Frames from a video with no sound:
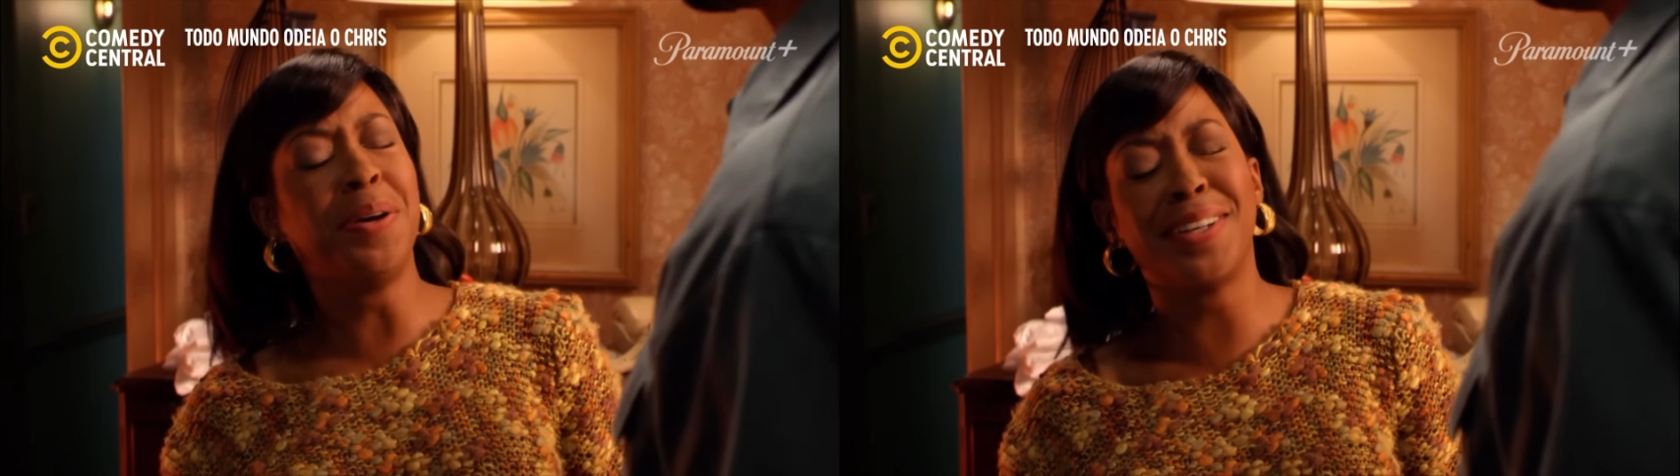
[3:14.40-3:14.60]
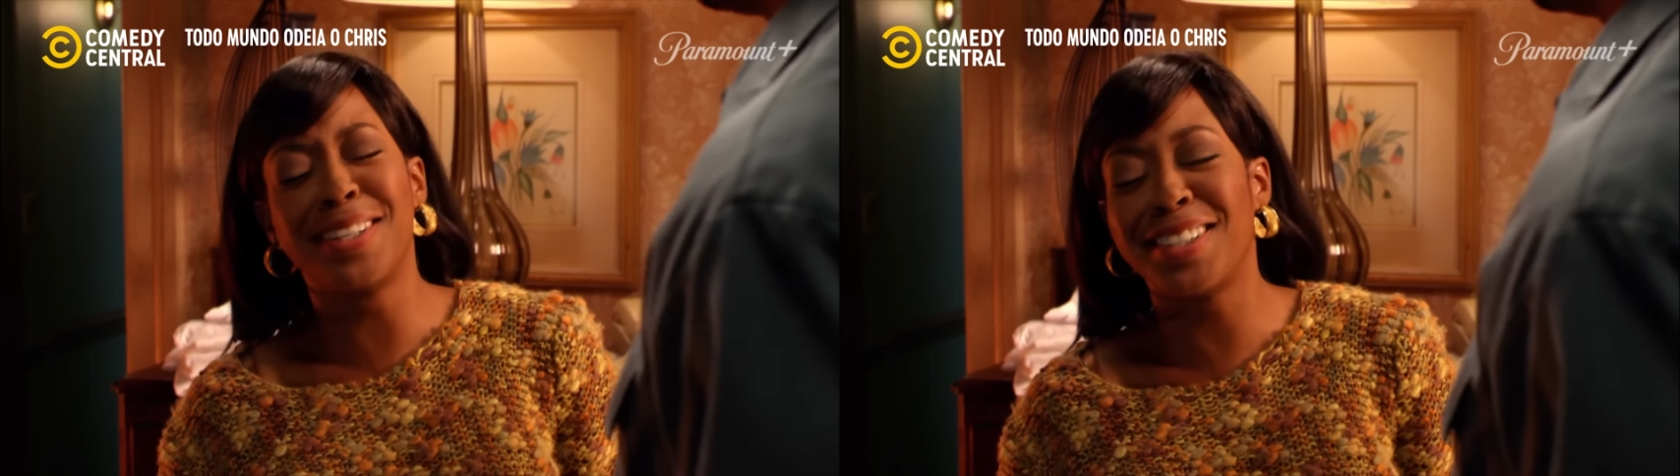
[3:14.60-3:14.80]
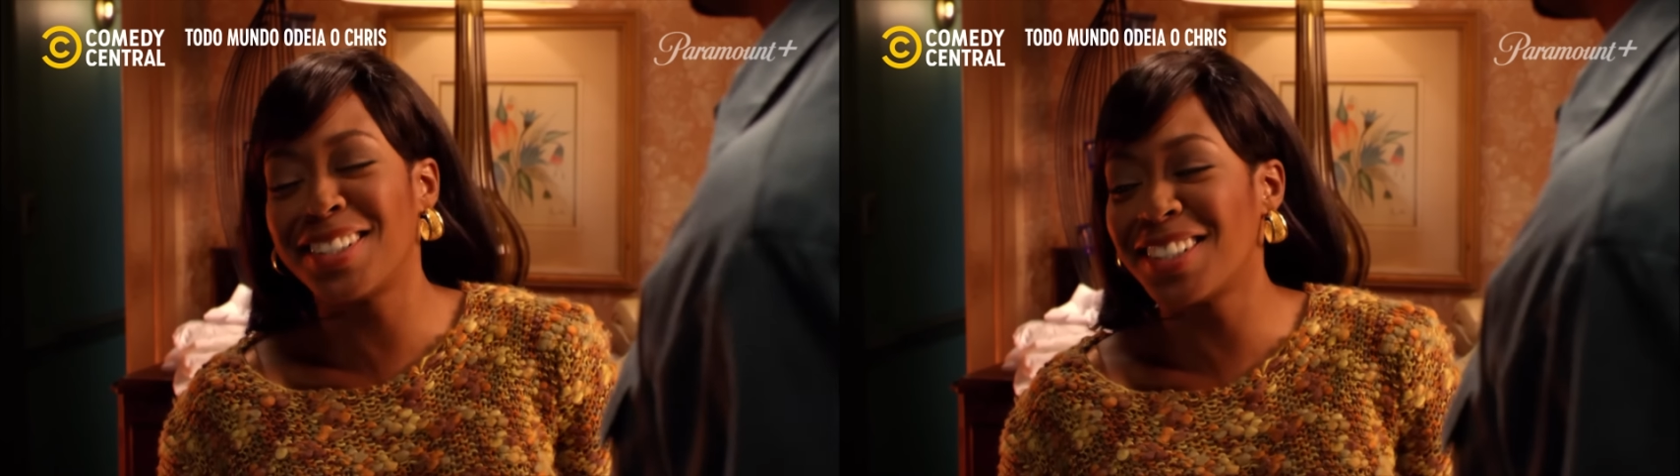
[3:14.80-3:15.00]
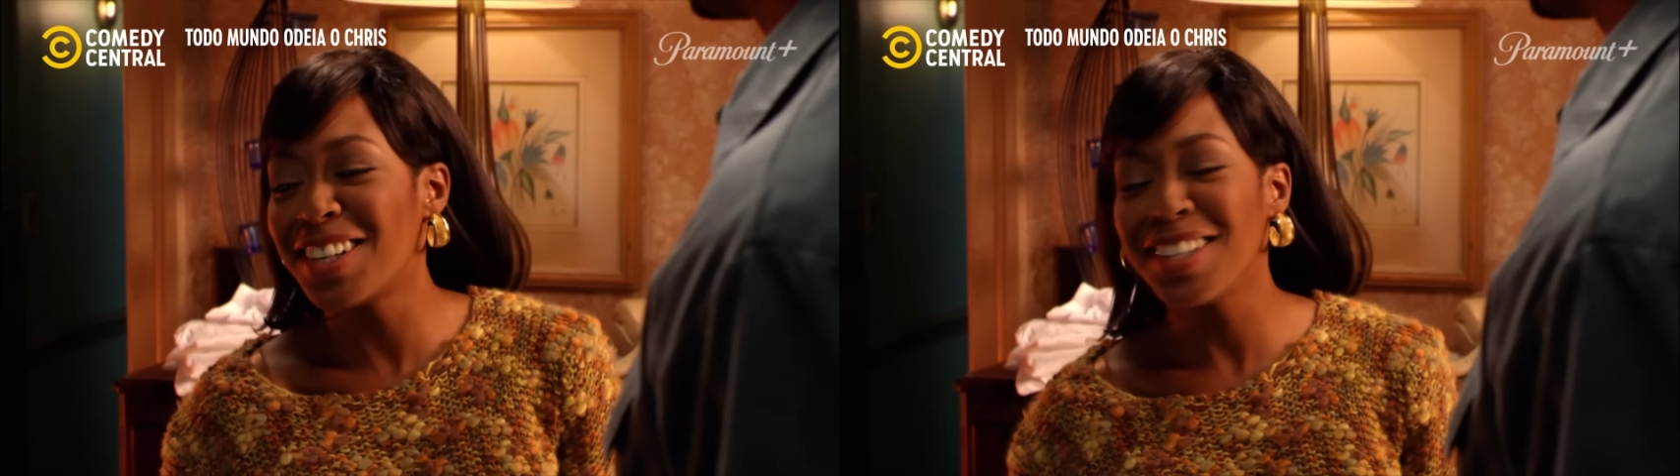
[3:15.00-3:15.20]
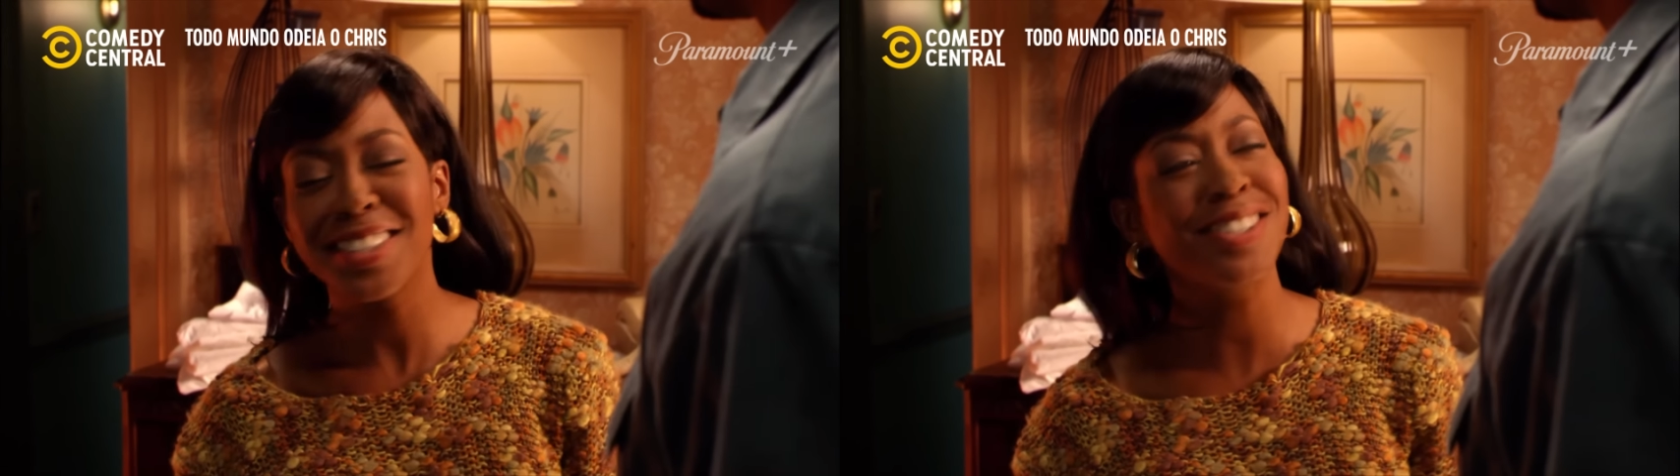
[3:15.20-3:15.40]
Mas...
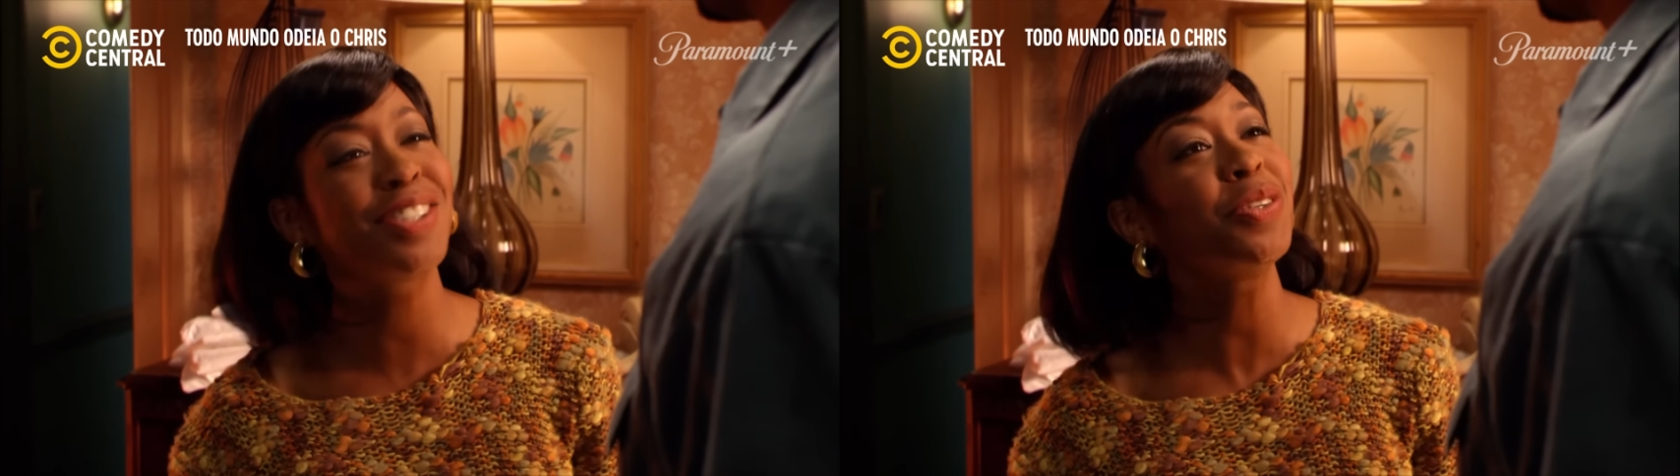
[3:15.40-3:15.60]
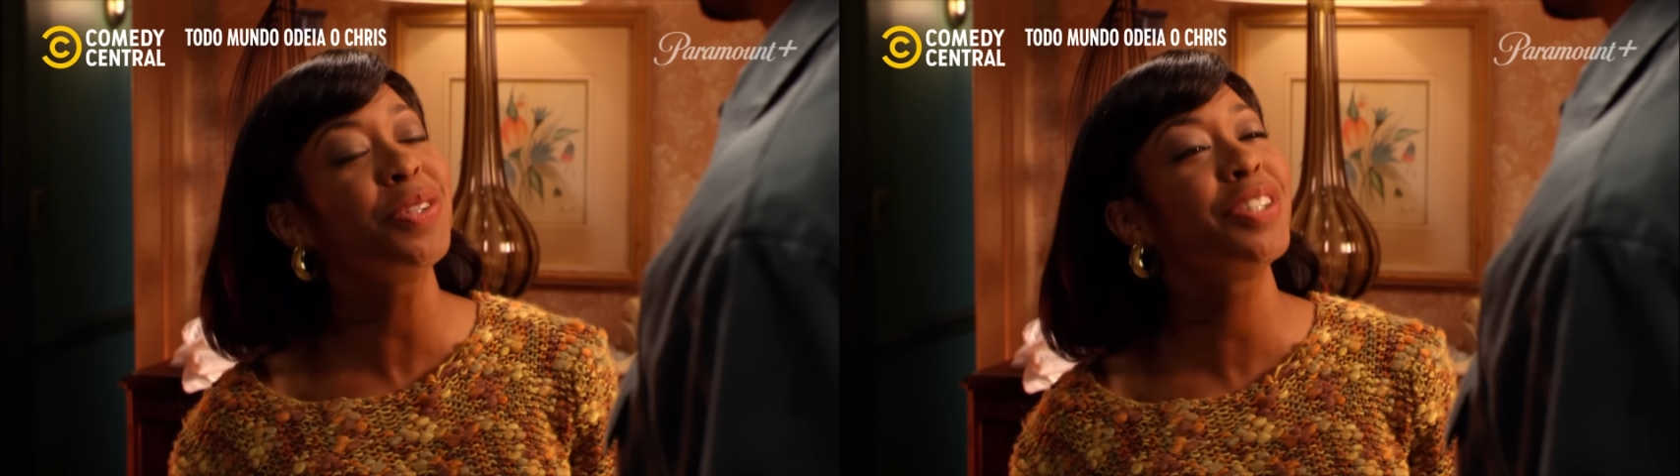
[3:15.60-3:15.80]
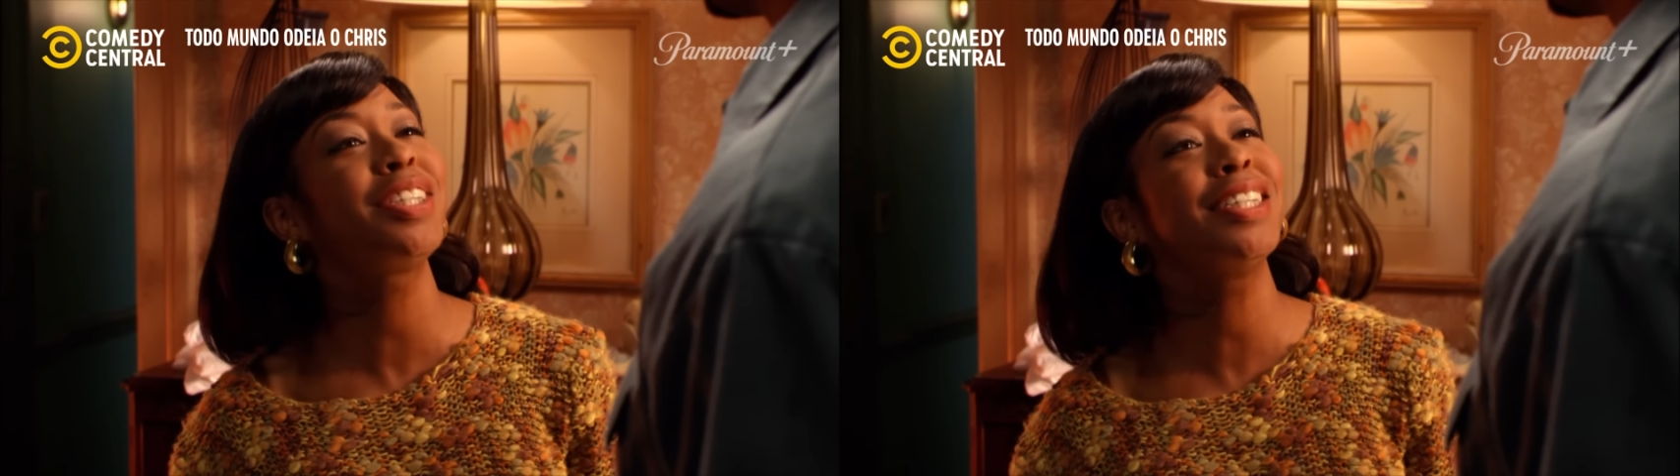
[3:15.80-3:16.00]
Julius,